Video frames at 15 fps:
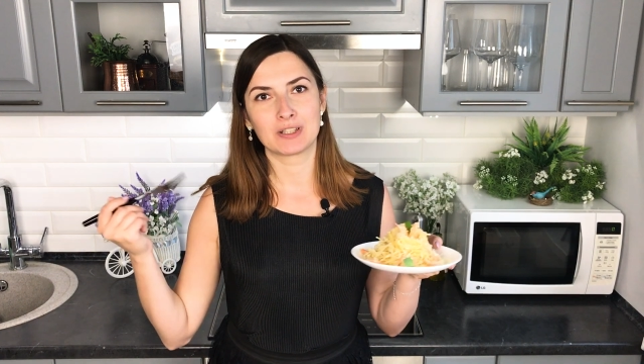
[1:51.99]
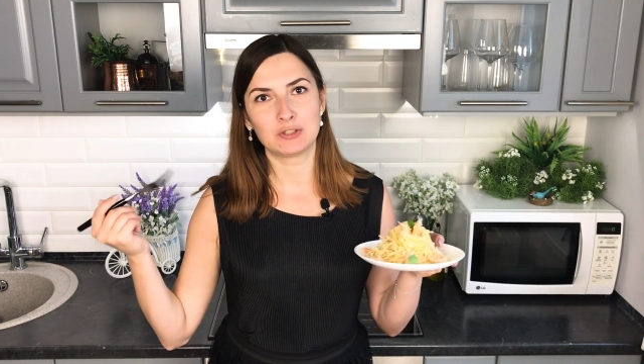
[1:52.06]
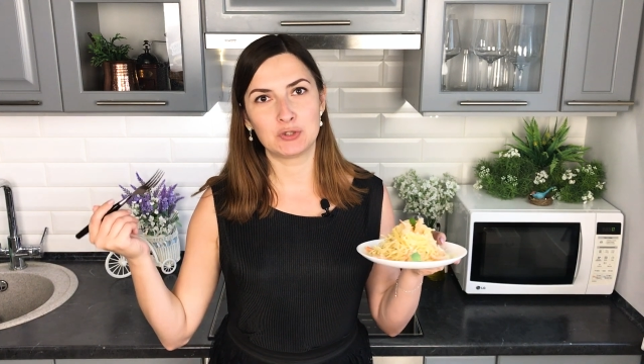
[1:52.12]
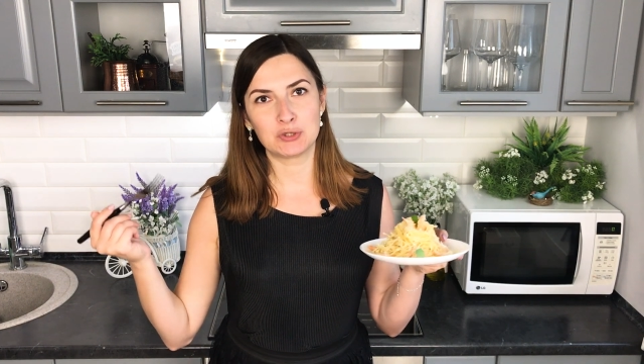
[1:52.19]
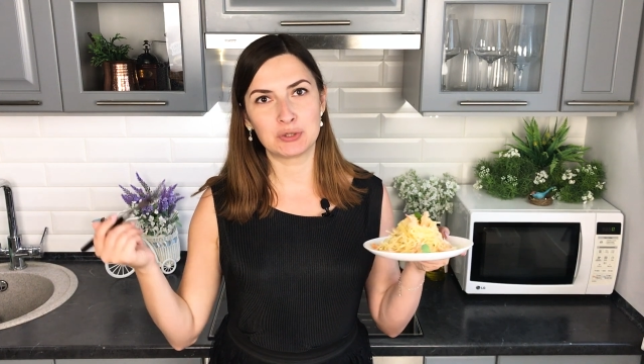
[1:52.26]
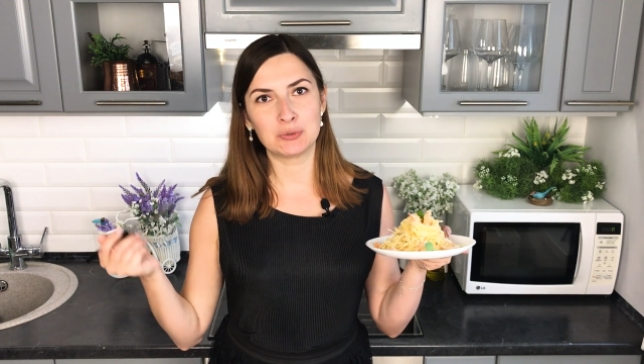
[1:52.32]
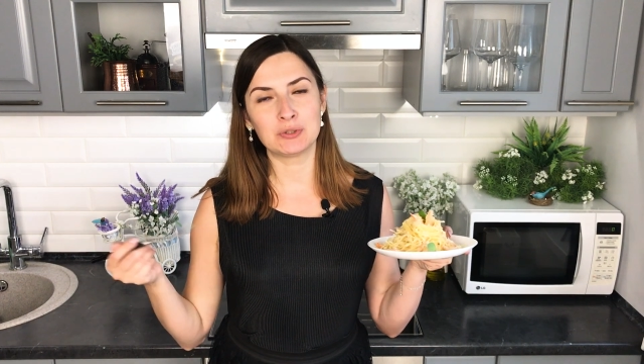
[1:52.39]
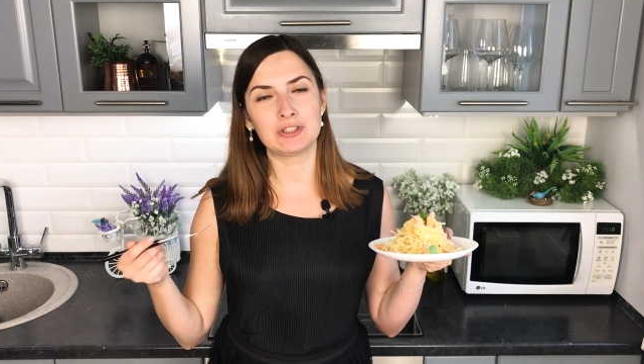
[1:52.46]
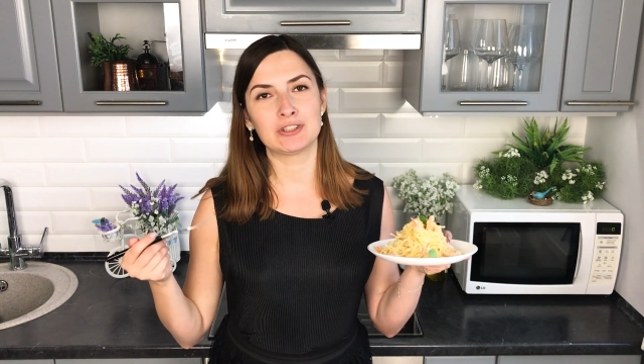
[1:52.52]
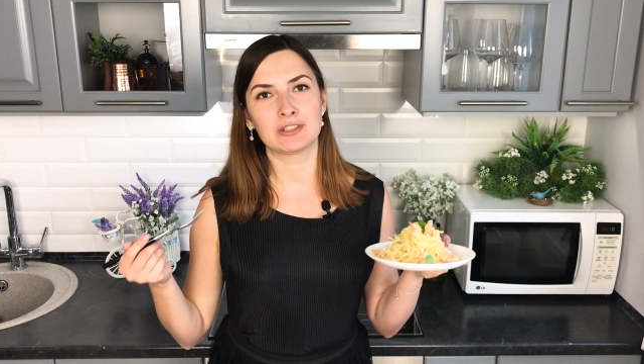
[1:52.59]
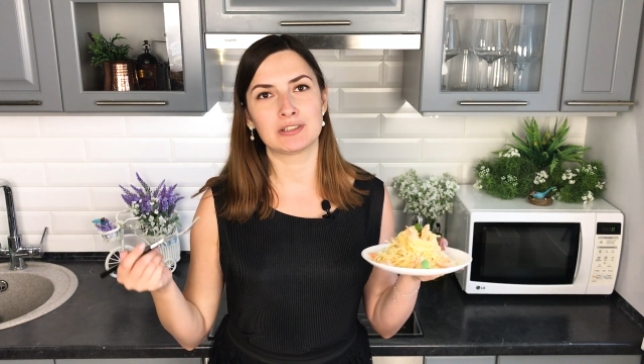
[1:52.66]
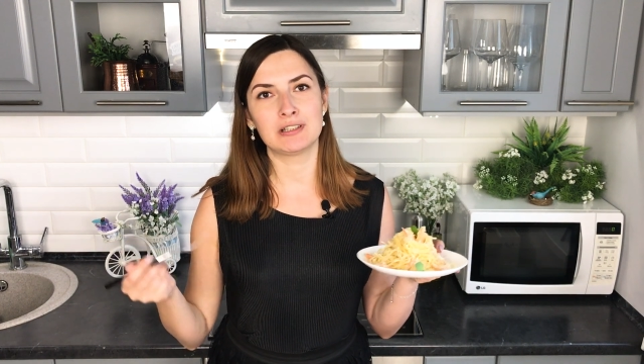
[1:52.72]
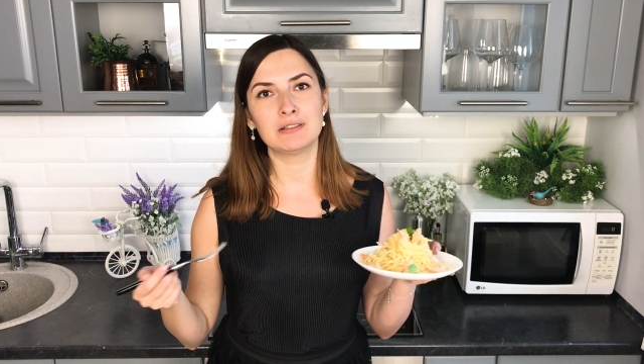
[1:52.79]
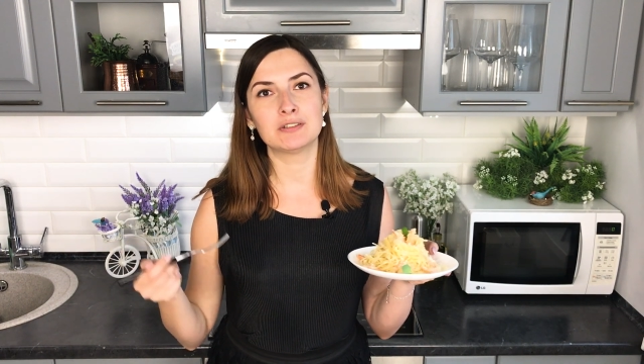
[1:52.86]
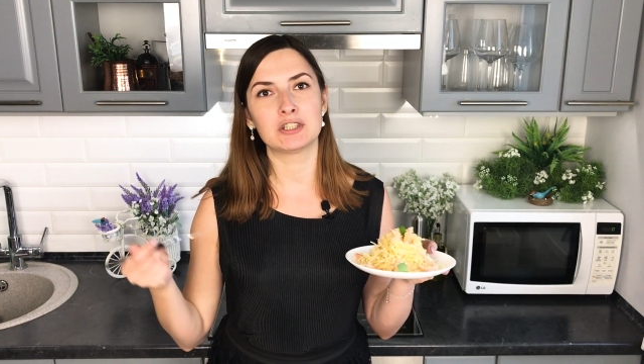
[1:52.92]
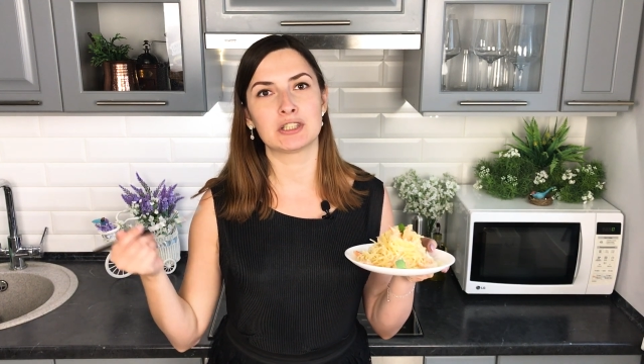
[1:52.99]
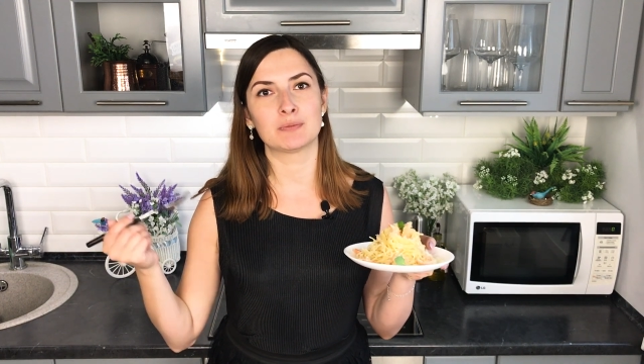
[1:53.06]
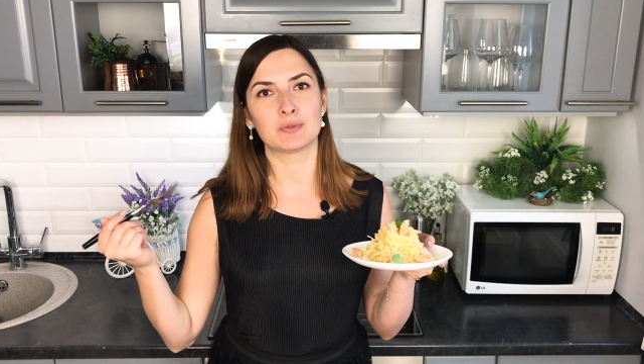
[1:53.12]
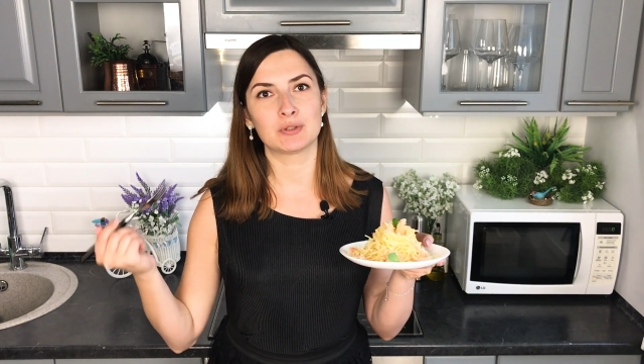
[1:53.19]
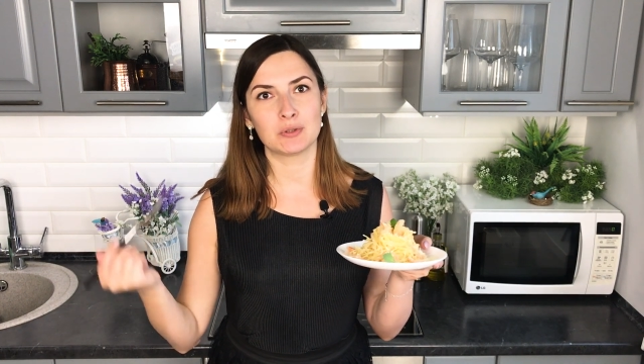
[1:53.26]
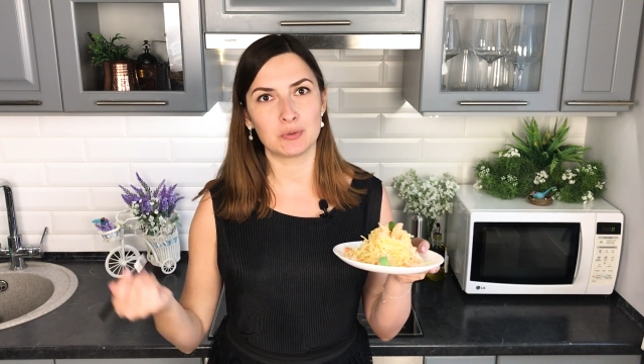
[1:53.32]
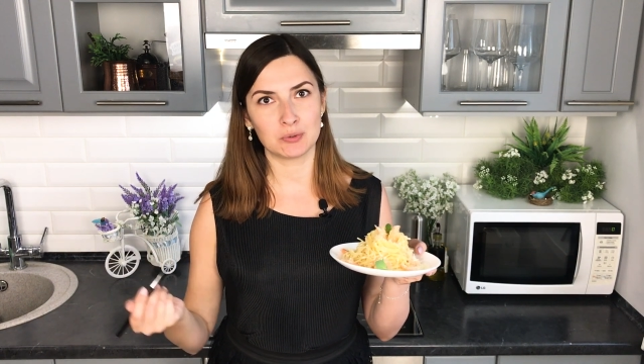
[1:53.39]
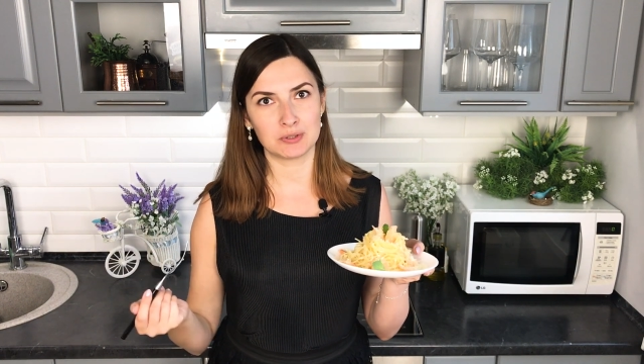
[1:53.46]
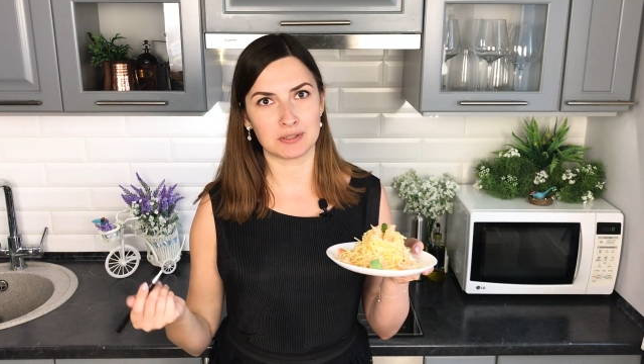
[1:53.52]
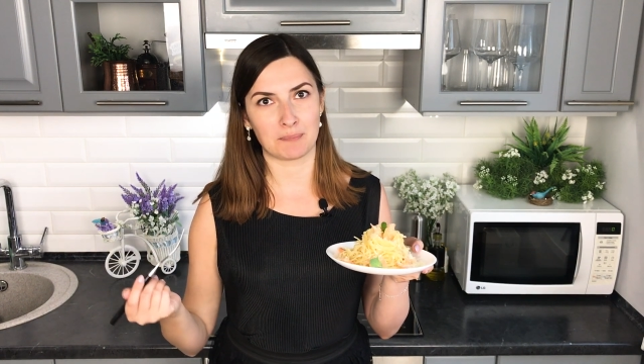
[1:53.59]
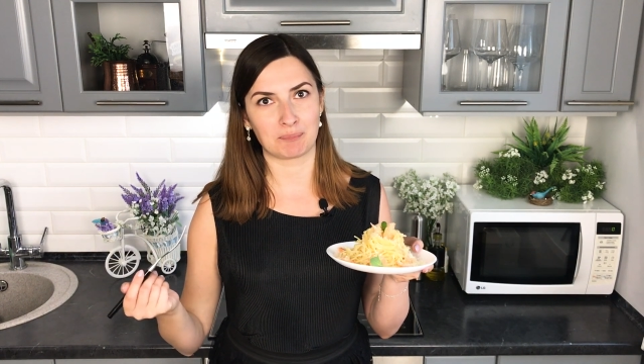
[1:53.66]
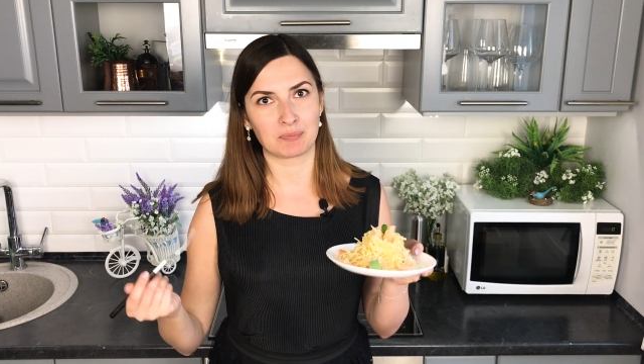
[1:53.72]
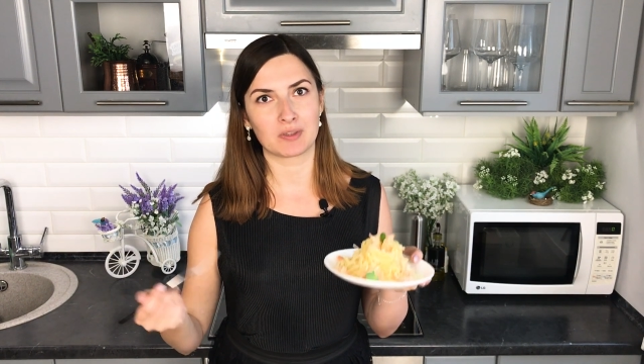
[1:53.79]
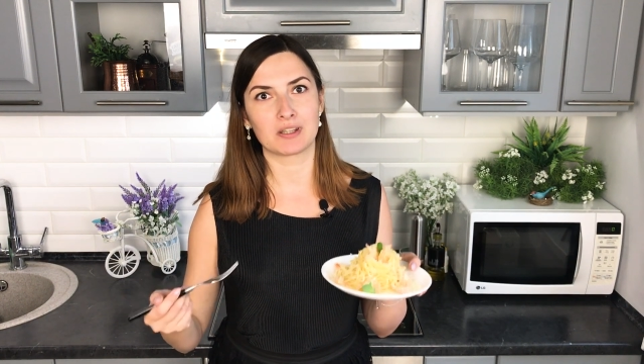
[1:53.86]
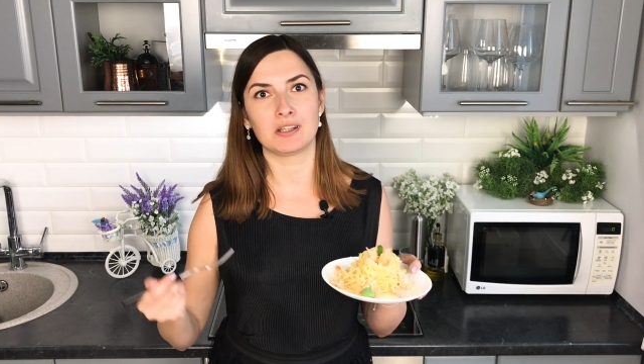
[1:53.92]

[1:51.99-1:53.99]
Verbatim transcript: чесночно-сливочным соусом.